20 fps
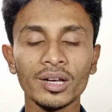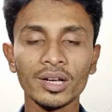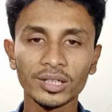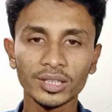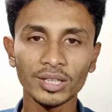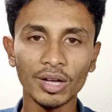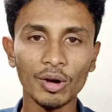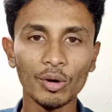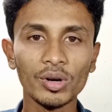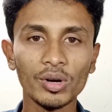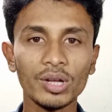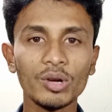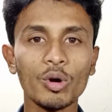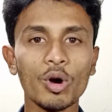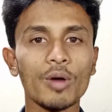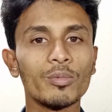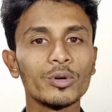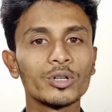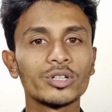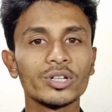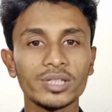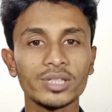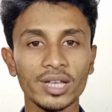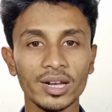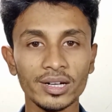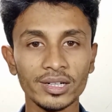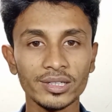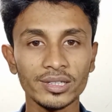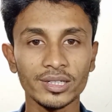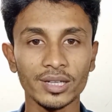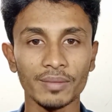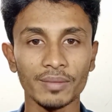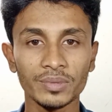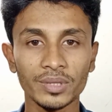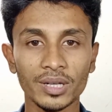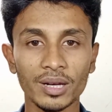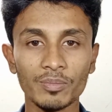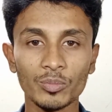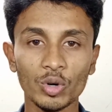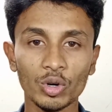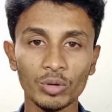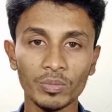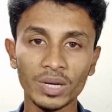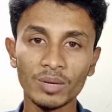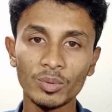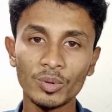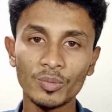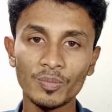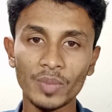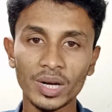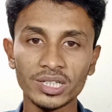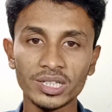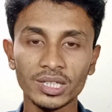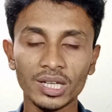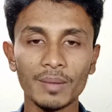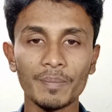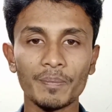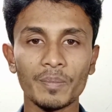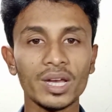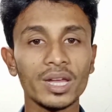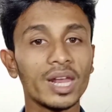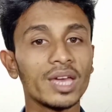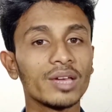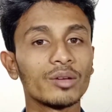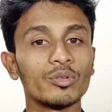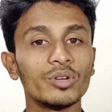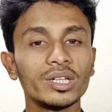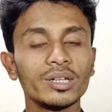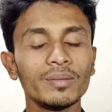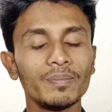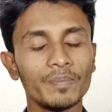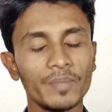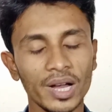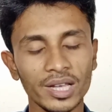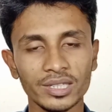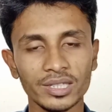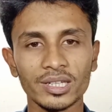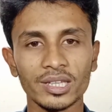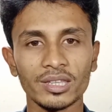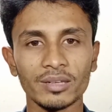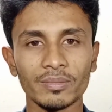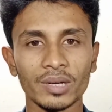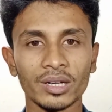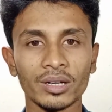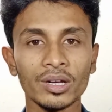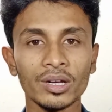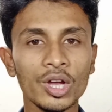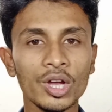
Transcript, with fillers: তাহলে অবশ্যই চ্যানেলটি সাবস্ক্রাইব করবেন এবং পাশে থাকা বেল আইকনটি বাজিয়ে দিবেন